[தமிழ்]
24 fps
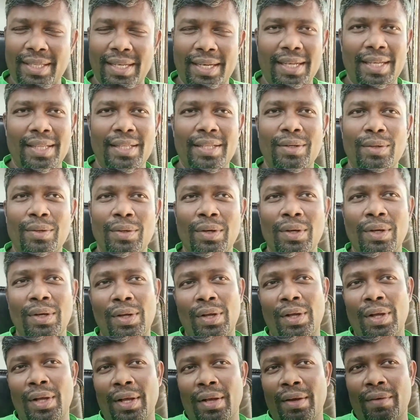தெரியாது
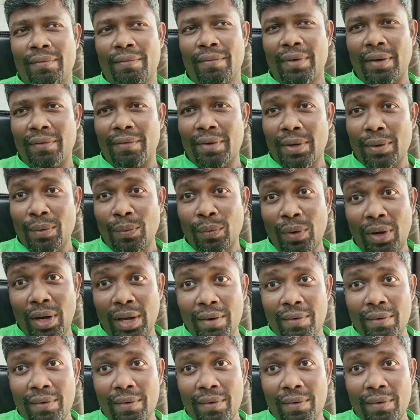விவரம் உள்ள